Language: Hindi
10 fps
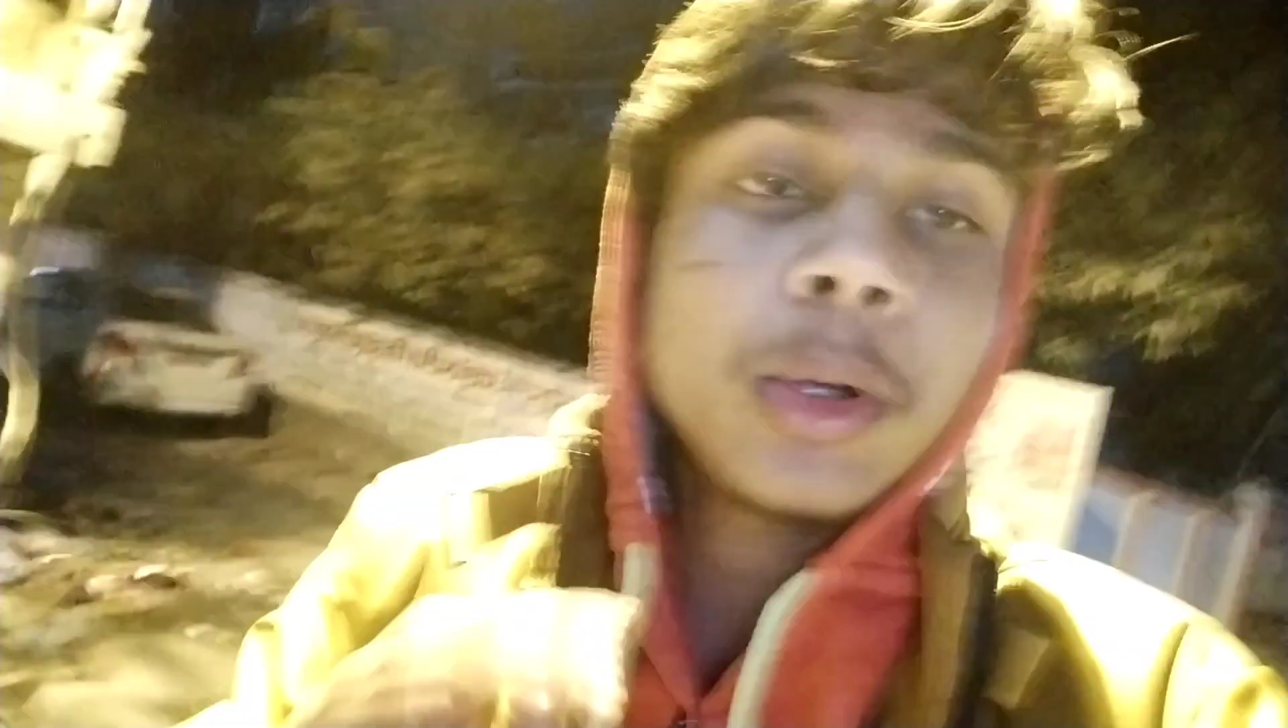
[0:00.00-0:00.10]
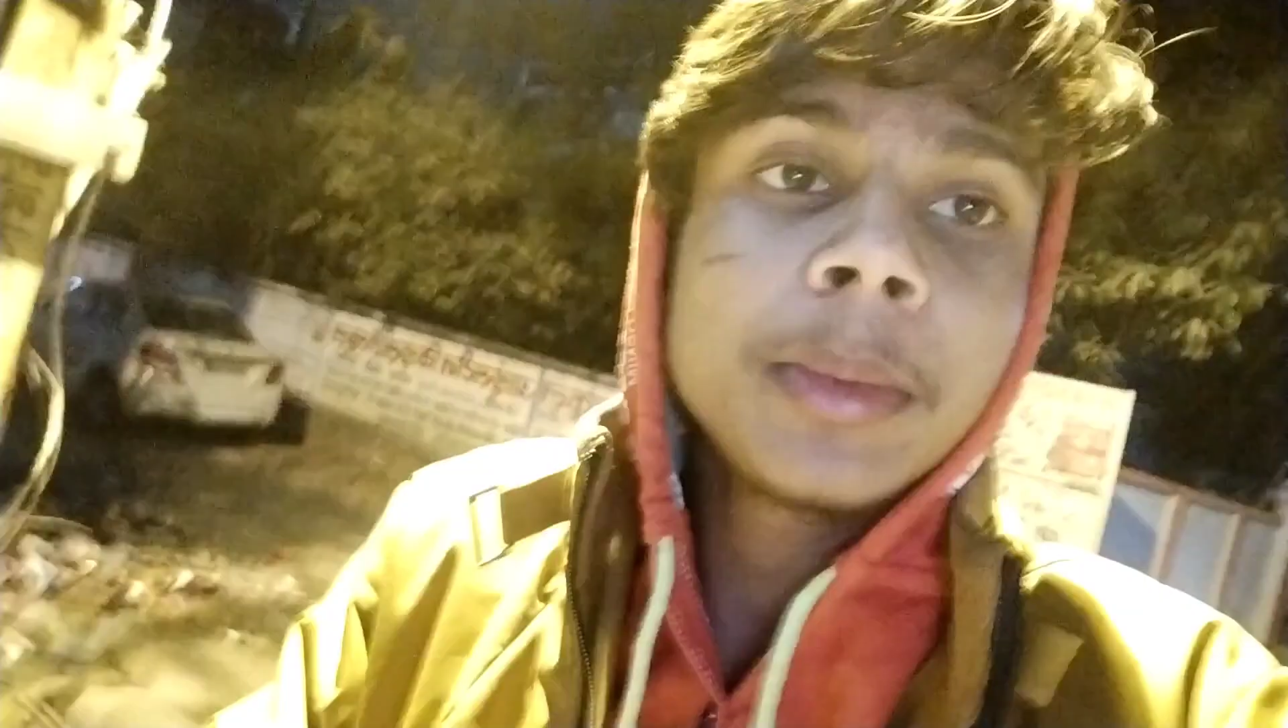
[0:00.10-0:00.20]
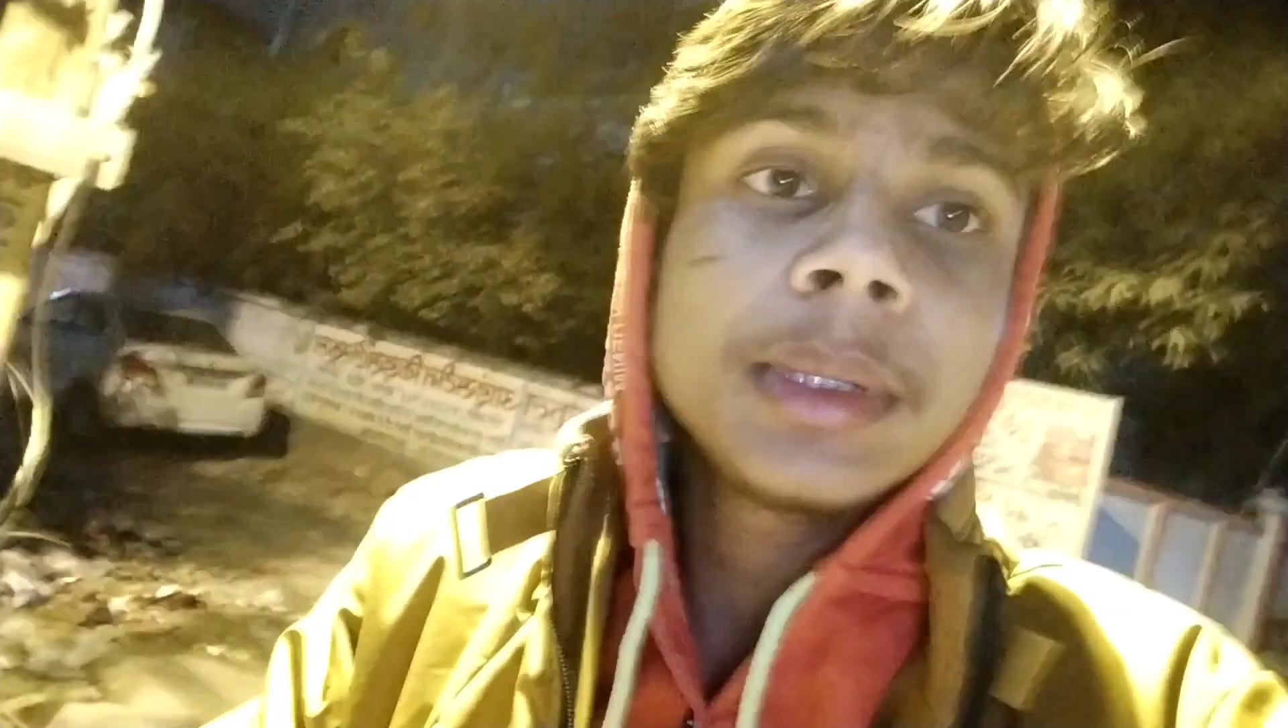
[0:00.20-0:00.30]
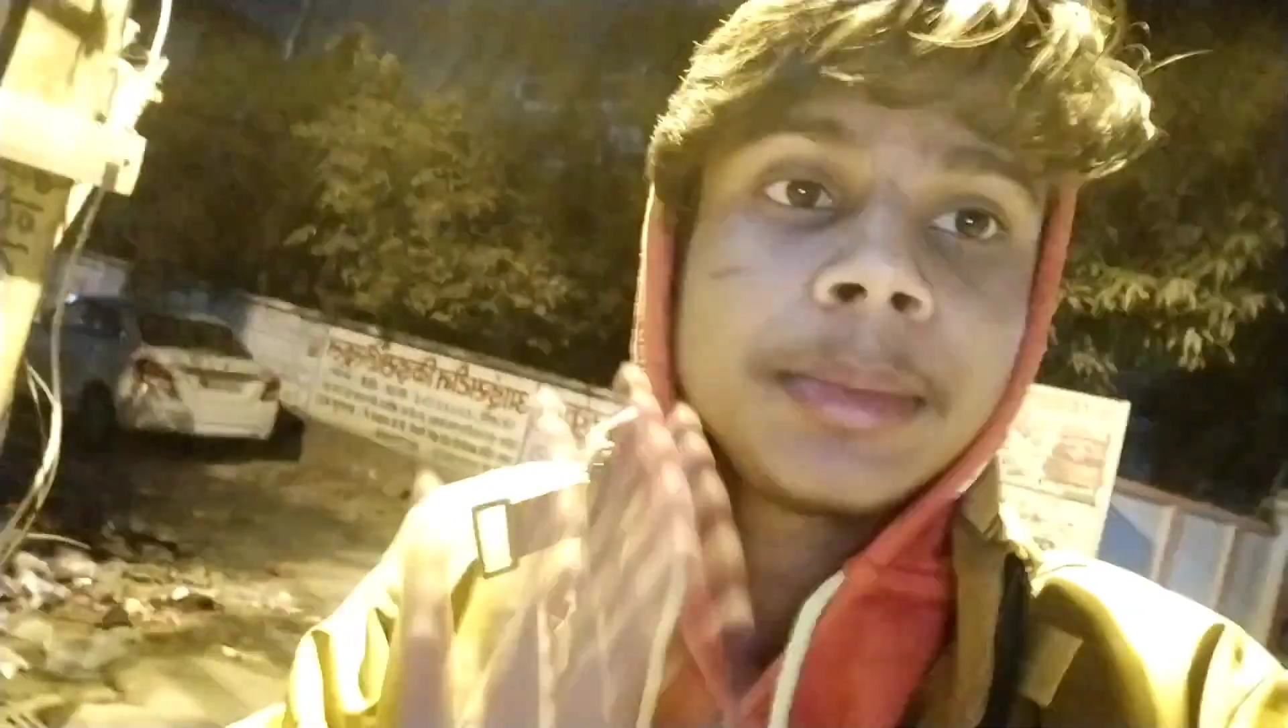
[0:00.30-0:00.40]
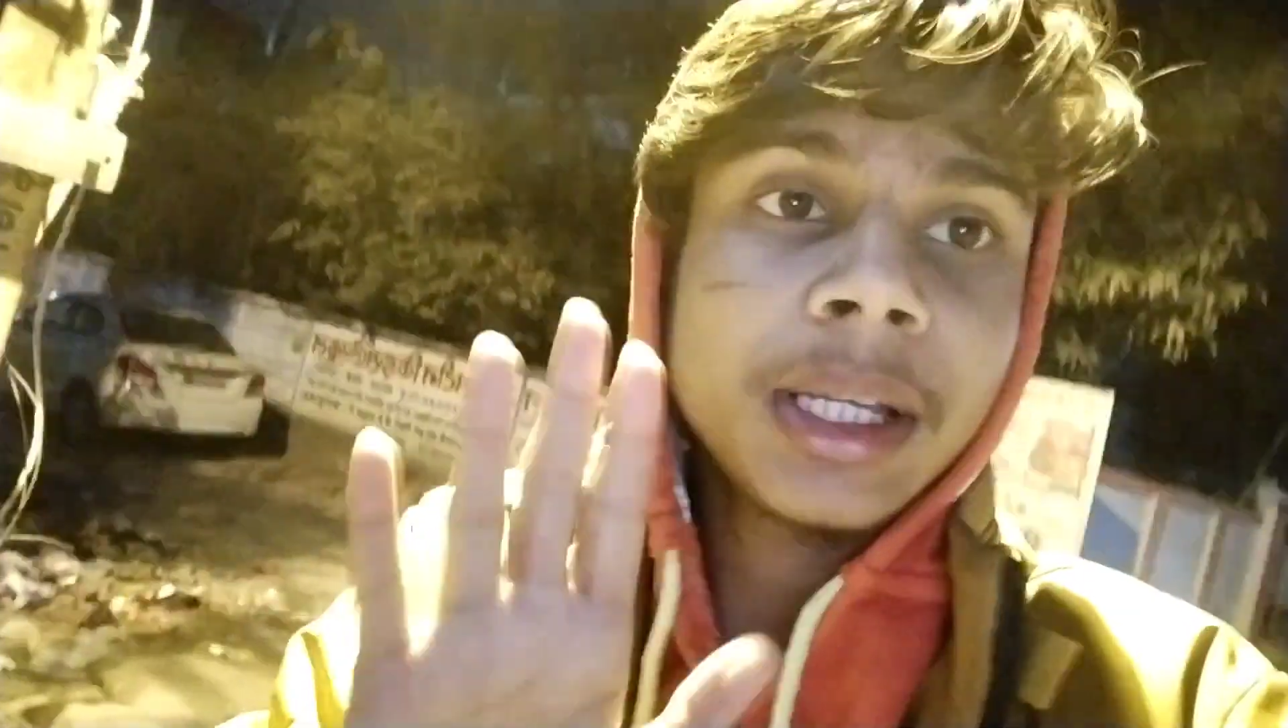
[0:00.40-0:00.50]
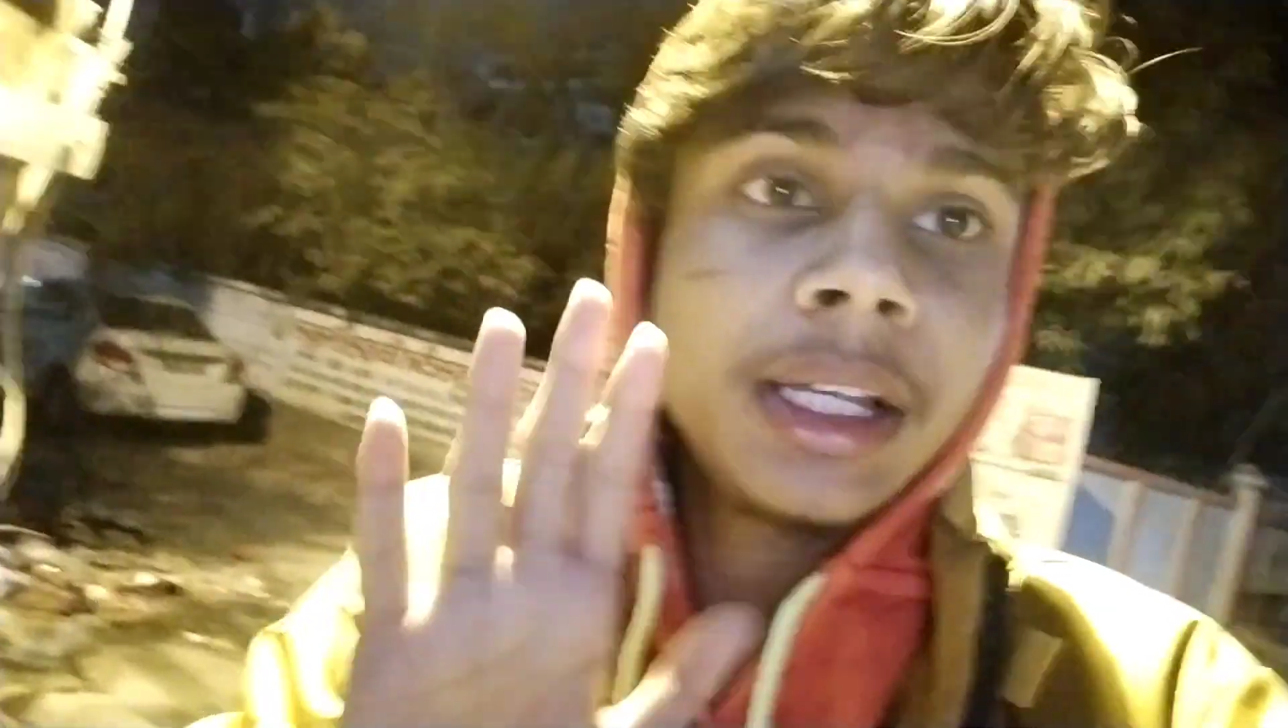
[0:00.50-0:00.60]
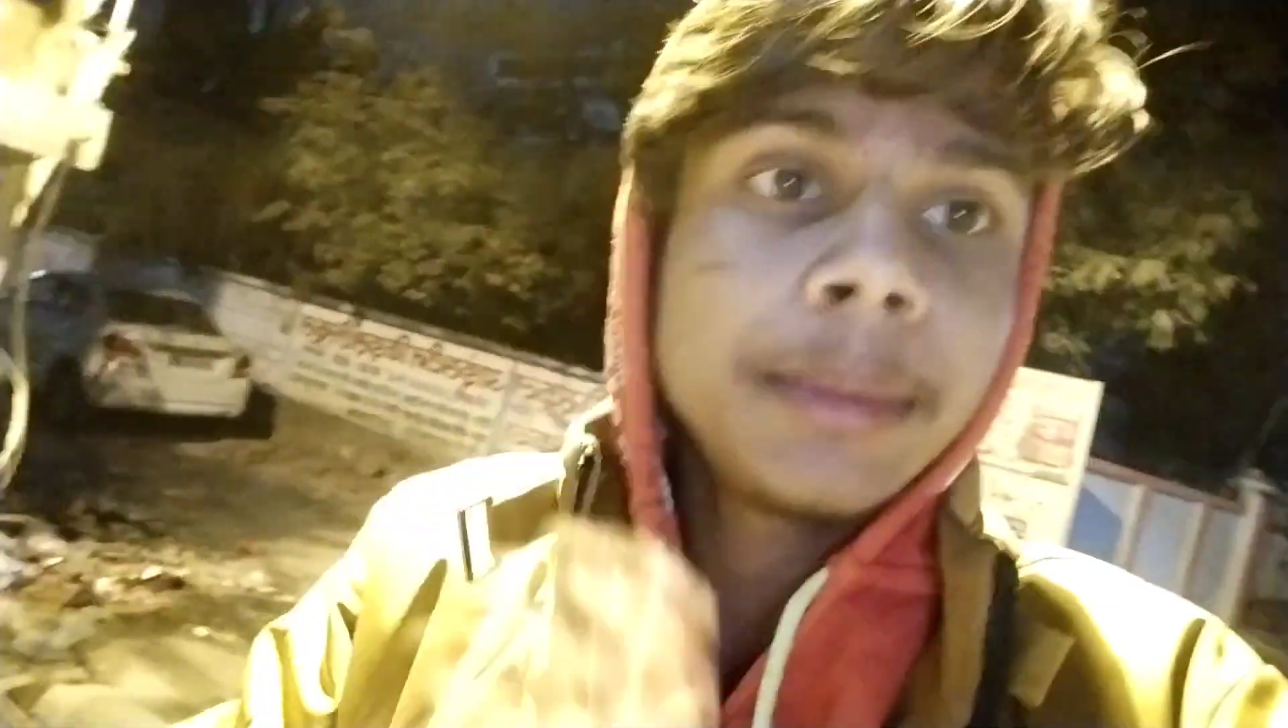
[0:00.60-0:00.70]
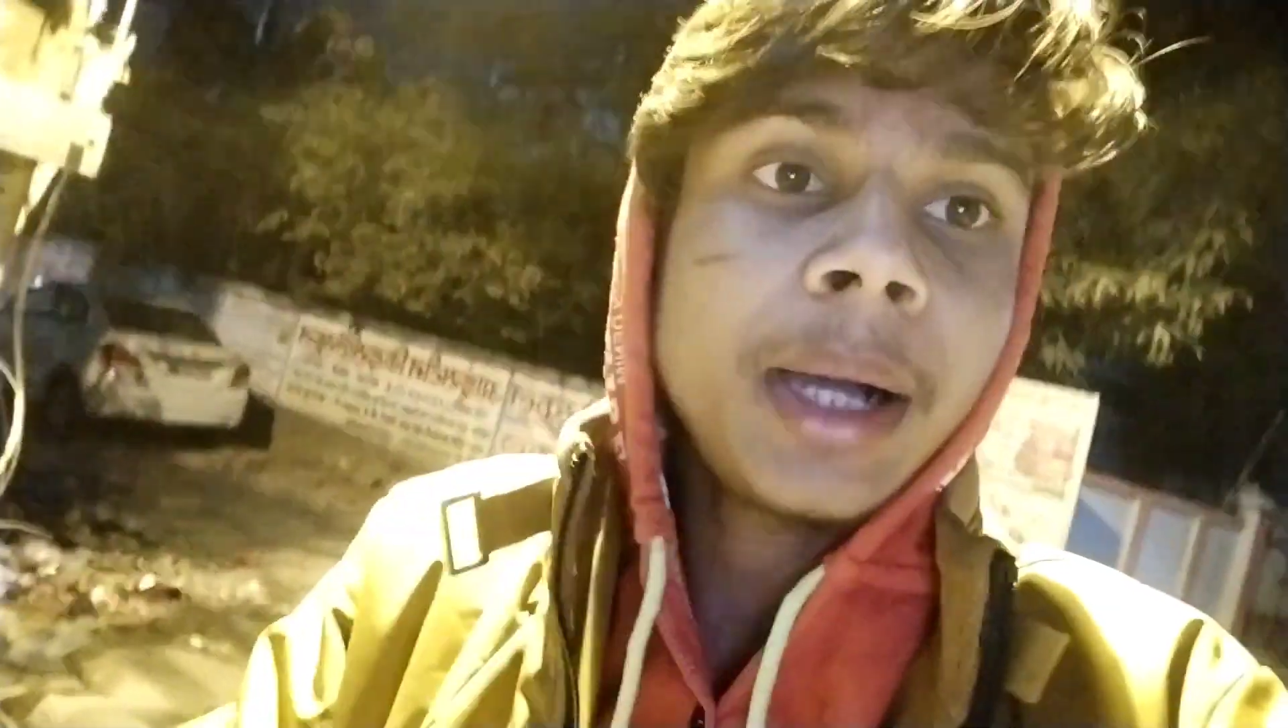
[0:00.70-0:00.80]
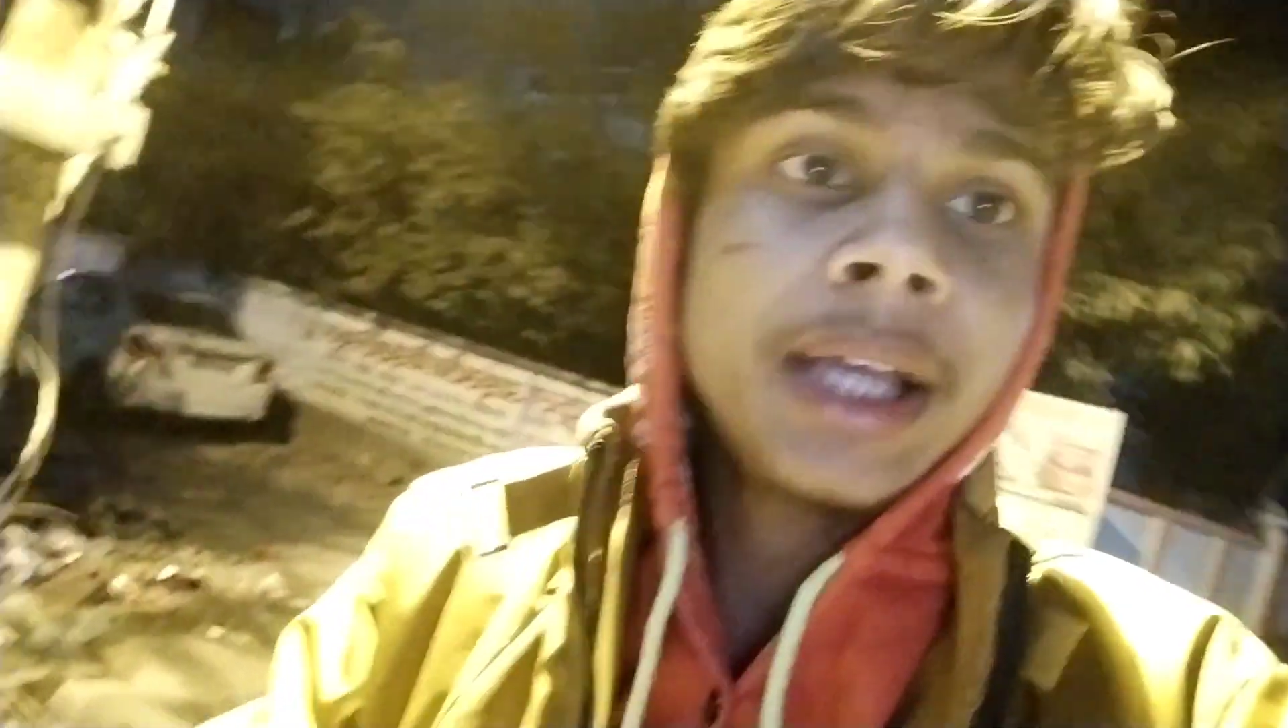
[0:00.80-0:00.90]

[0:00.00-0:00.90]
ब्लॉग में तब तक के लिए